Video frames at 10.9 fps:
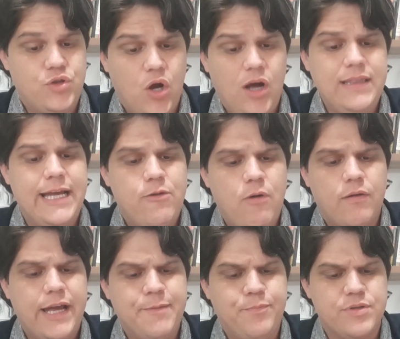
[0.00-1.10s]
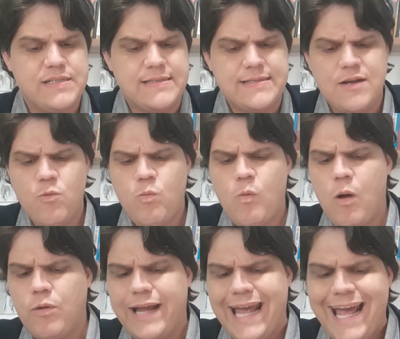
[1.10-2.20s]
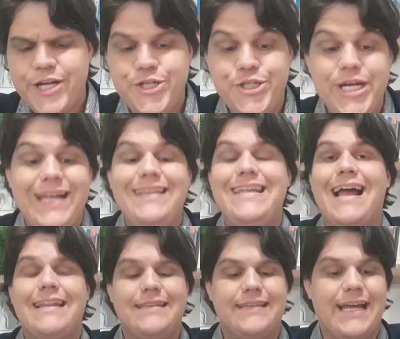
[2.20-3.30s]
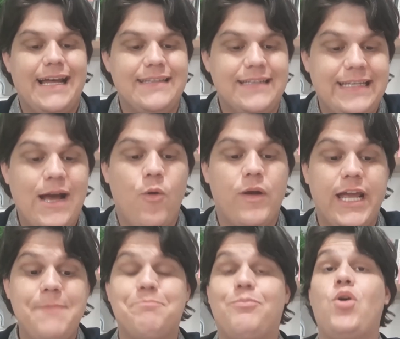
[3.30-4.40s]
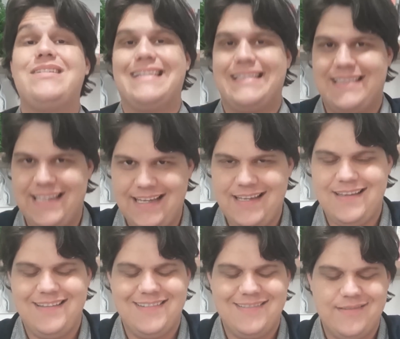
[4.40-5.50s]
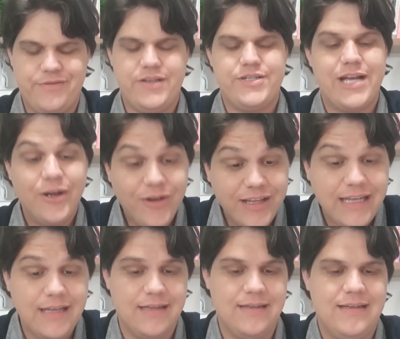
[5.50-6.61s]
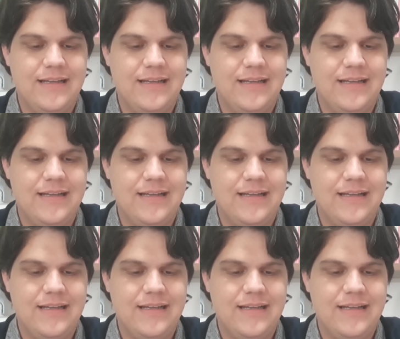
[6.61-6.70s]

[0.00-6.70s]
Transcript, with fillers: toda e qualquer posição, qualquer genialidade que alguém possa ter, veja a ironia.